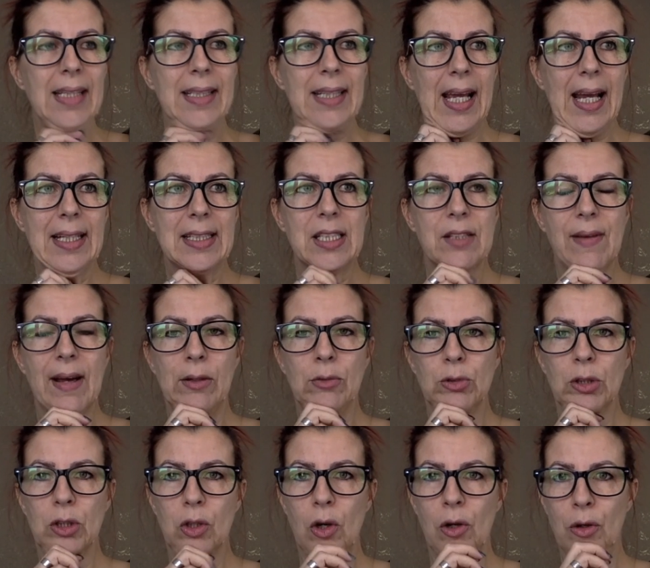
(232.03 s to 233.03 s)
die hätte halt
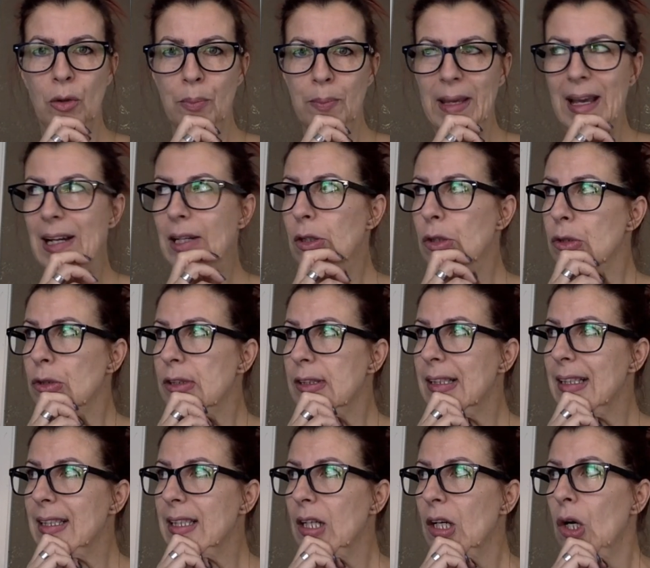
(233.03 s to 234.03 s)
200 Euro mehr
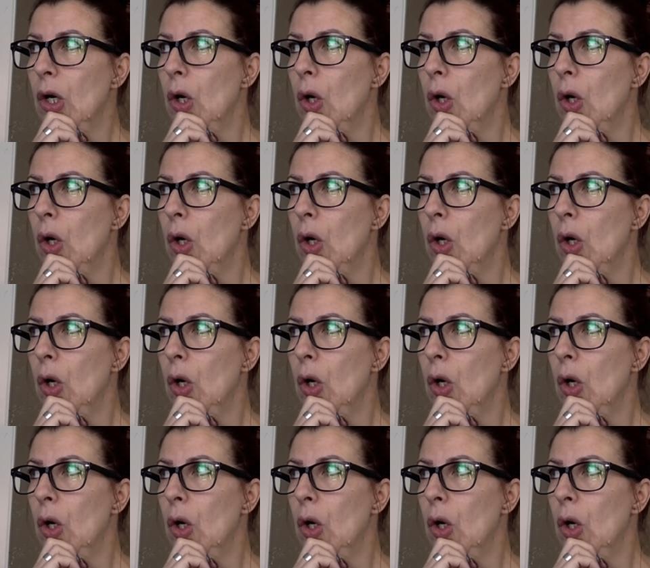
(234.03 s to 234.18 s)
kostet